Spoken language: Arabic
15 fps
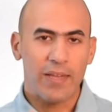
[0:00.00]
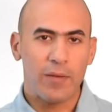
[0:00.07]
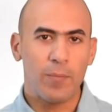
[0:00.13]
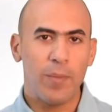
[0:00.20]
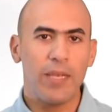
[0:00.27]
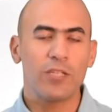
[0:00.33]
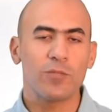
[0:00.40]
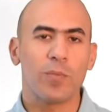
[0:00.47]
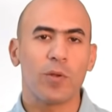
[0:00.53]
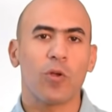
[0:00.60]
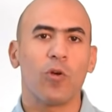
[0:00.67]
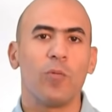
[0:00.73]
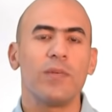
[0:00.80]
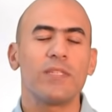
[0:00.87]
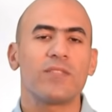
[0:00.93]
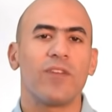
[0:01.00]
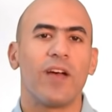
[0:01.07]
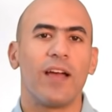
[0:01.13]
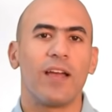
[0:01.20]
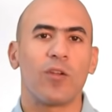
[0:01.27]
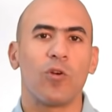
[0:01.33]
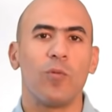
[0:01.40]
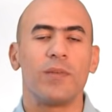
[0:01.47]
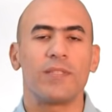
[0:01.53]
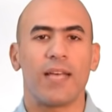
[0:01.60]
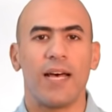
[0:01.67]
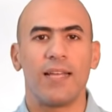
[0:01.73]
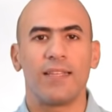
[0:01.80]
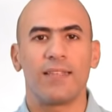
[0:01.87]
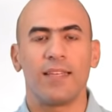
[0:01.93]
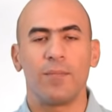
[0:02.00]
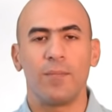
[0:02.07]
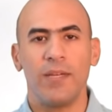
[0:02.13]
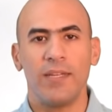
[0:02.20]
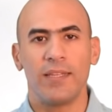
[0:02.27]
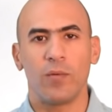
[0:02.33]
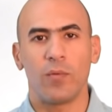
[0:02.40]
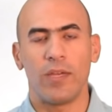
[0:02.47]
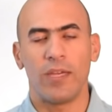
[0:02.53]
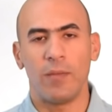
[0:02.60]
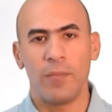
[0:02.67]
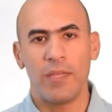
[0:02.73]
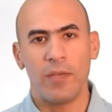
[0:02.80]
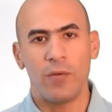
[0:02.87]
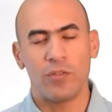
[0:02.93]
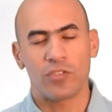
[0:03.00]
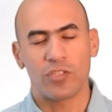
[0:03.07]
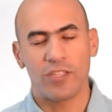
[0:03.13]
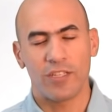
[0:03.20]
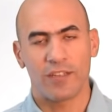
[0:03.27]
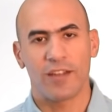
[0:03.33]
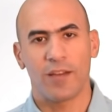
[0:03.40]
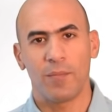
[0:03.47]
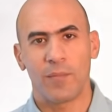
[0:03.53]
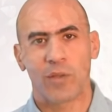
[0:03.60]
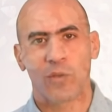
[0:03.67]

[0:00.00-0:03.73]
نبلش بالخبز فالخبز عادة بيحتوي ال 120 جرام من